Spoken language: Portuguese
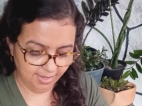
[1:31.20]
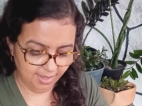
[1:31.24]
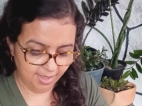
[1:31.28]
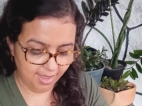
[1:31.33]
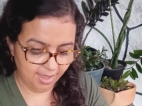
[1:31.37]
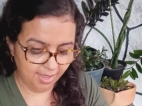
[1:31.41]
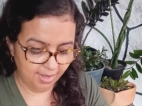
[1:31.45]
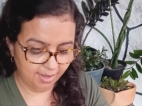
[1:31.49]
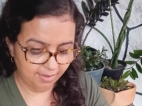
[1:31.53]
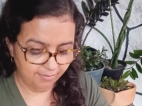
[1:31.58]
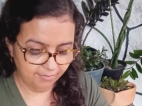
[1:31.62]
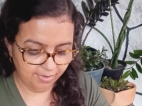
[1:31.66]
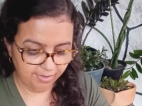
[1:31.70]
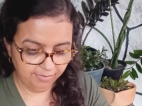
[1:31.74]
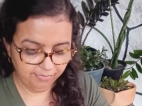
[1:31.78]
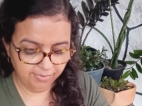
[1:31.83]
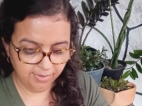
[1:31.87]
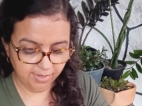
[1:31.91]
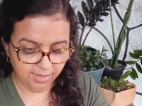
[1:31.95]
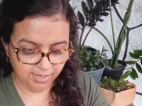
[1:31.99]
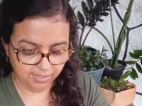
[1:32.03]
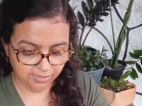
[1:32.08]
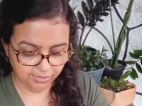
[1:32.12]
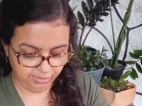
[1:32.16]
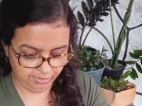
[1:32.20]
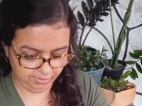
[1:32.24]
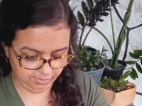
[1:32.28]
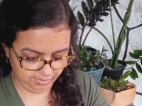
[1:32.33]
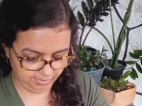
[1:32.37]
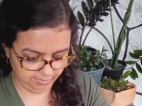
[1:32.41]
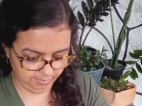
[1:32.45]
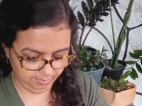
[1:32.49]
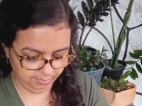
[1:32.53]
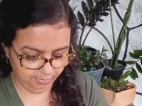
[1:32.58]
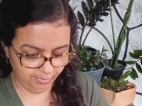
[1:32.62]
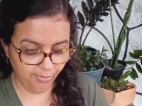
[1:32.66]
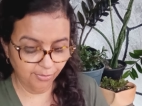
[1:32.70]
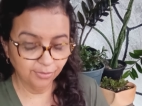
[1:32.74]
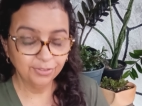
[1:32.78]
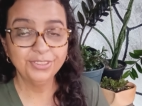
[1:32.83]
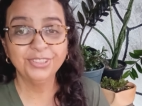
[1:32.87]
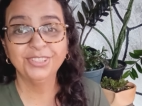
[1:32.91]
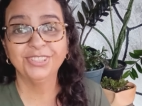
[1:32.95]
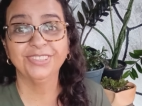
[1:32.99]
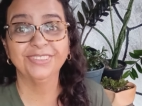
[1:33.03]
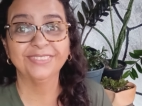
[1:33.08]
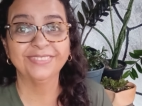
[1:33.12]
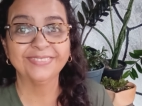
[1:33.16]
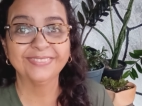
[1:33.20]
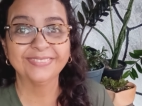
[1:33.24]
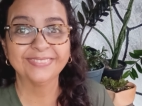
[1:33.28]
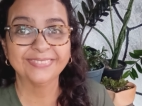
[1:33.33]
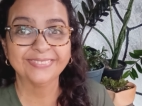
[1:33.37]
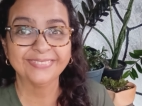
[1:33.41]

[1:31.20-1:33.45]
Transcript: Aí ah, ela vai ficar, gente. Prontinho.